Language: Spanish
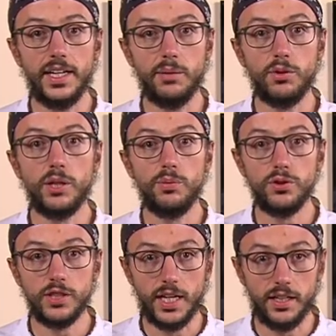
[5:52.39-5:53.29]
dejamos
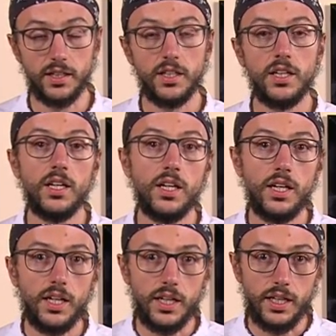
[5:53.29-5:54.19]
reposar
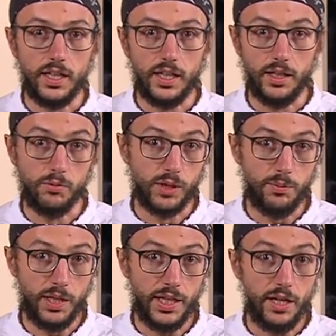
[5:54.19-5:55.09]
eh, una
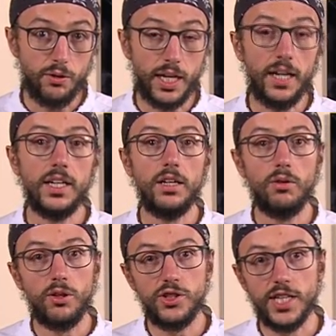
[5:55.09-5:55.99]
media hora y
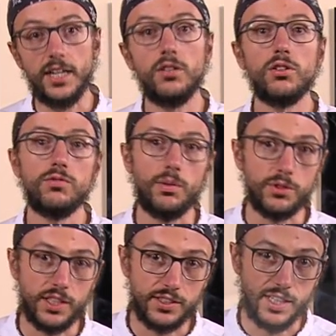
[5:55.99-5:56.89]
luego ya los
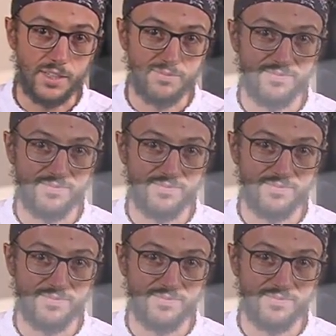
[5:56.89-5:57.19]
vamos a asar.